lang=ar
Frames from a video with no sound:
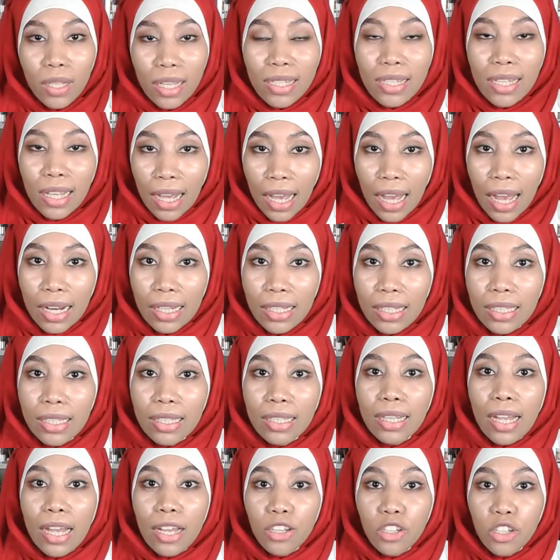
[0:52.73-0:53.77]
والناس اللي قاريين
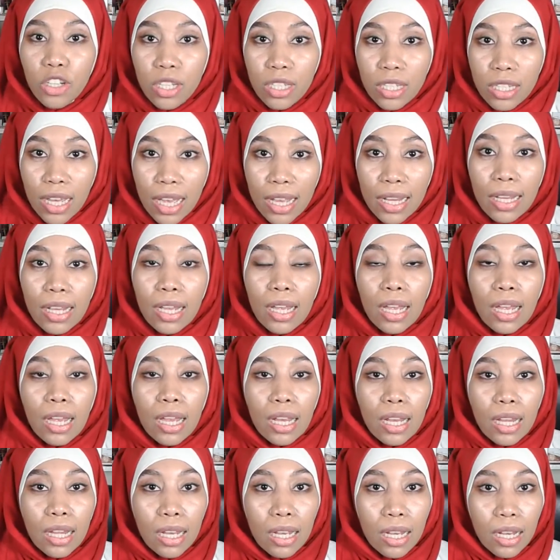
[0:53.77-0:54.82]
على هادشي ديال
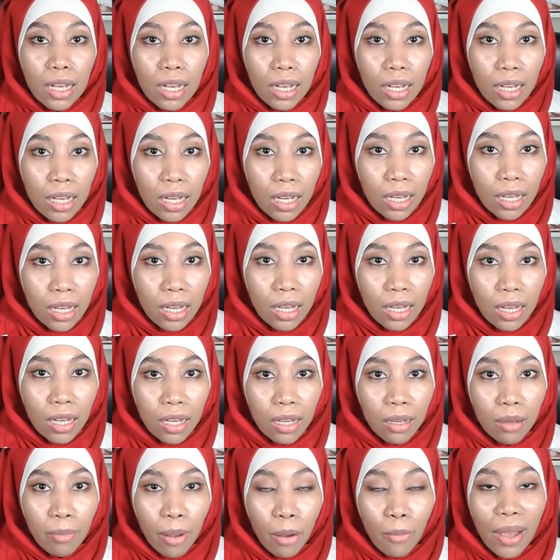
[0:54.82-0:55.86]

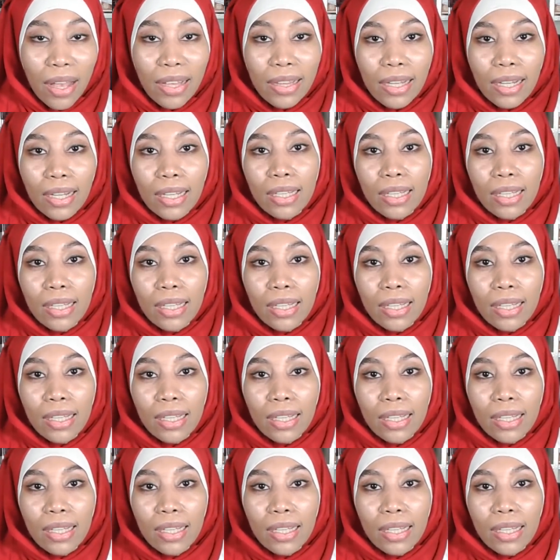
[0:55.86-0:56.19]
المواد